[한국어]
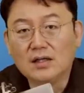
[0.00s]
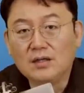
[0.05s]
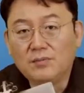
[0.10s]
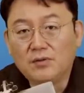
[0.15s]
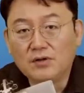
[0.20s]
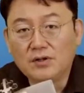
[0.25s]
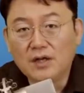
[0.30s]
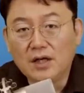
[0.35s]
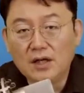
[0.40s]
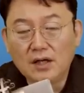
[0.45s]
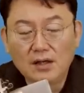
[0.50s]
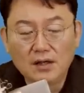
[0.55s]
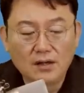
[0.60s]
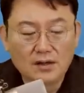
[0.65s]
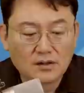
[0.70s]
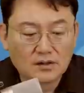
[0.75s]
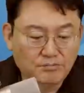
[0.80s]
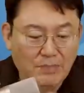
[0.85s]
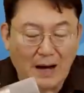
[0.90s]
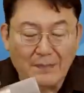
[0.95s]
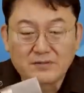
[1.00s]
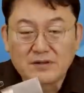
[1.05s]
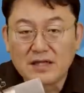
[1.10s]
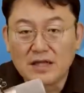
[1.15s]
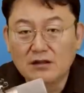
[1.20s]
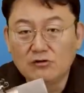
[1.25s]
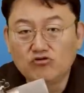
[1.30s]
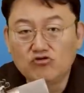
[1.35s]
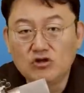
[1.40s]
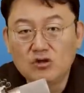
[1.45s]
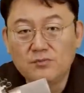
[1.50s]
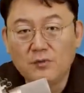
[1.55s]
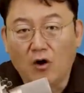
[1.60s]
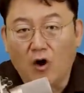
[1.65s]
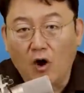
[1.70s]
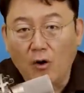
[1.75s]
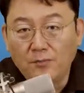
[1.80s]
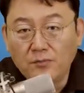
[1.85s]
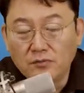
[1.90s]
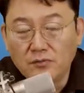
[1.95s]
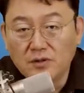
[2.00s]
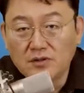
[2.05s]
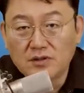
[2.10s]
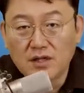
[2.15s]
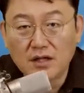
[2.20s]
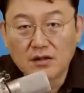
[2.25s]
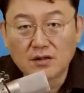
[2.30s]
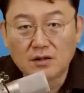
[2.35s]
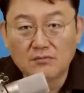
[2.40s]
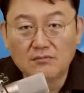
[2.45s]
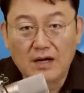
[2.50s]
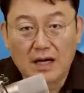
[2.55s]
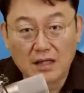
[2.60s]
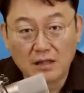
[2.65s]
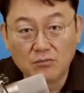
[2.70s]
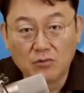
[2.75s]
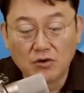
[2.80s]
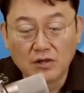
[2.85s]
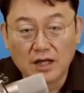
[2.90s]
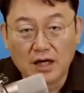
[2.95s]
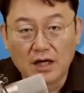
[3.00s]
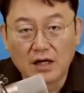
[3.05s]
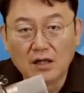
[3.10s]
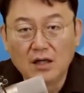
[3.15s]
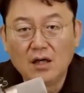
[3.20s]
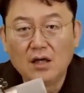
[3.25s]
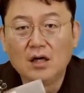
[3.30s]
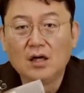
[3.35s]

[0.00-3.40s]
이번에 밥상을 뒤집어 엎으면서 했던 말이 뭐냐.